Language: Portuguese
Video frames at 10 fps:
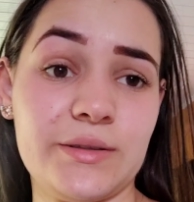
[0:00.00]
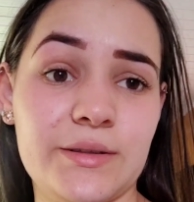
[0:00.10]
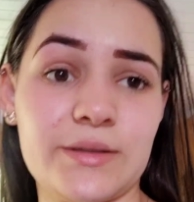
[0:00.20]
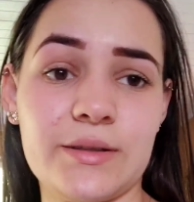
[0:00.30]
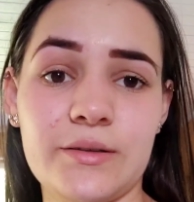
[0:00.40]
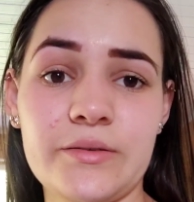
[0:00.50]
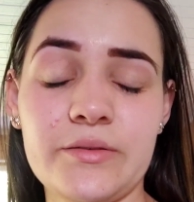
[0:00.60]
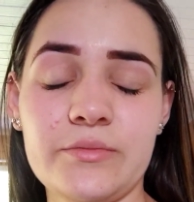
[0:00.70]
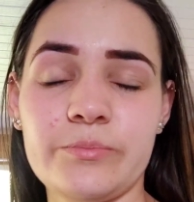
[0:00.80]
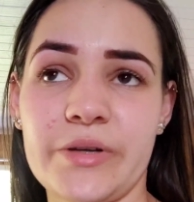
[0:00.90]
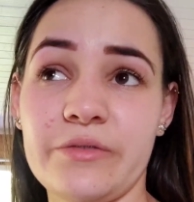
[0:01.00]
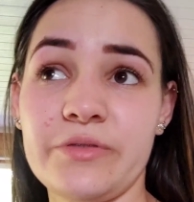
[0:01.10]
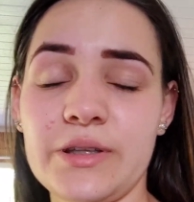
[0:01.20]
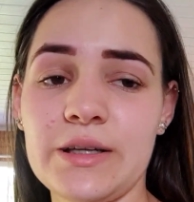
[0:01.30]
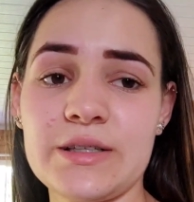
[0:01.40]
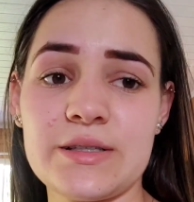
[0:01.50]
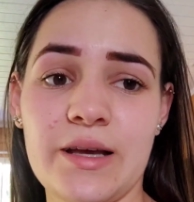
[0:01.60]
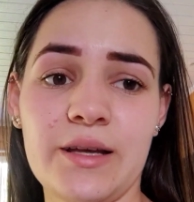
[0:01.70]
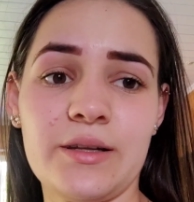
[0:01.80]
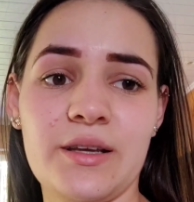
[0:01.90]
Então, pra
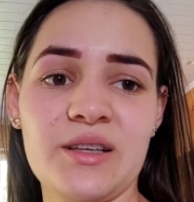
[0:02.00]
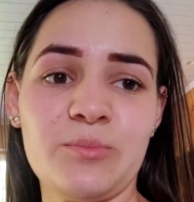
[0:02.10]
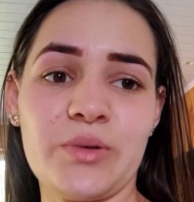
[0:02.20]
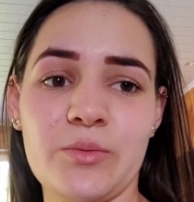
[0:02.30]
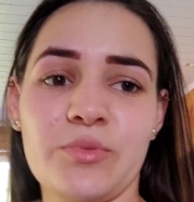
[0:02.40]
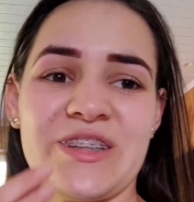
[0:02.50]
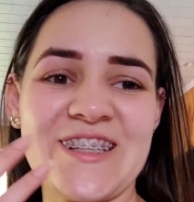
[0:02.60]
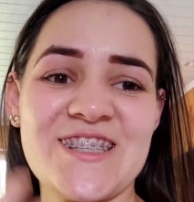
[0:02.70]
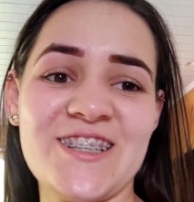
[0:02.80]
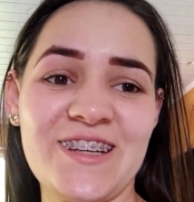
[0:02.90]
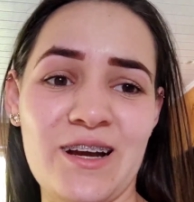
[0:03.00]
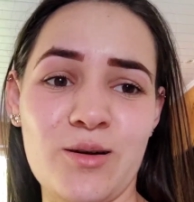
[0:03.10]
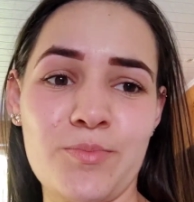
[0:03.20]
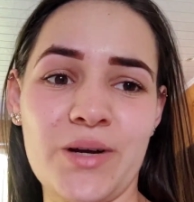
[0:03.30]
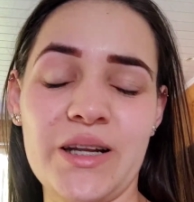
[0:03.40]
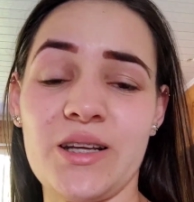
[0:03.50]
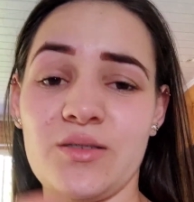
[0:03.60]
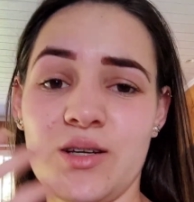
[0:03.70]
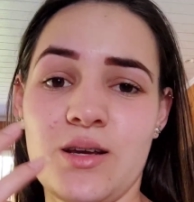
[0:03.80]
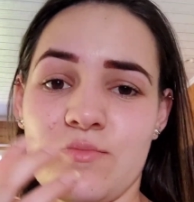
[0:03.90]
finalizar, né? Pra eu poder tirar o
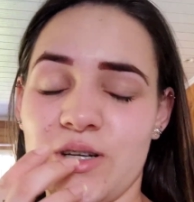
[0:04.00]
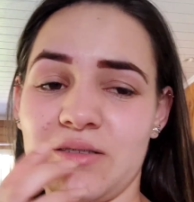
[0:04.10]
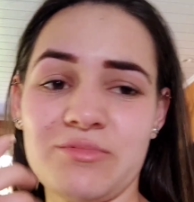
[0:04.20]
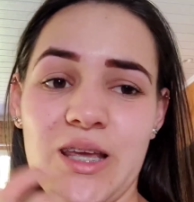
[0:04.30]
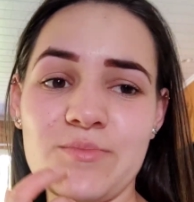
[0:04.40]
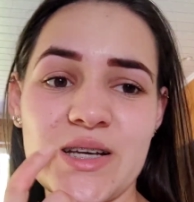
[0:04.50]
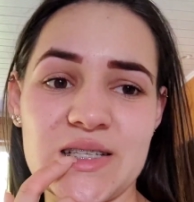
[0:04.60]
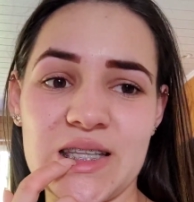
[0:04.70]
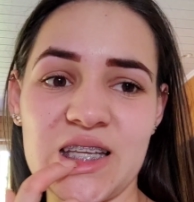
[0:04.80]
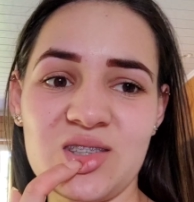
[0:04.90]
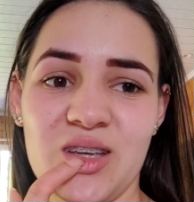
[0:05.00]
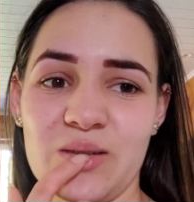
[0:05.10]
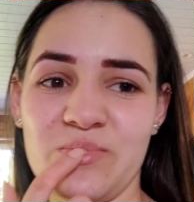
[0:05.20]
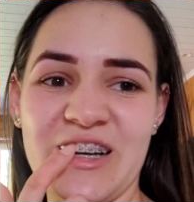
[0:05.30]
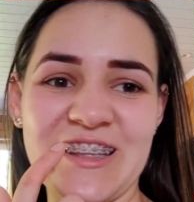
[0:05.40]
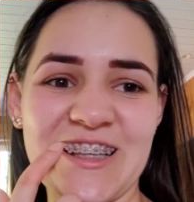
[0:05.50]
aparelho. Porque não tem mais nada que armar.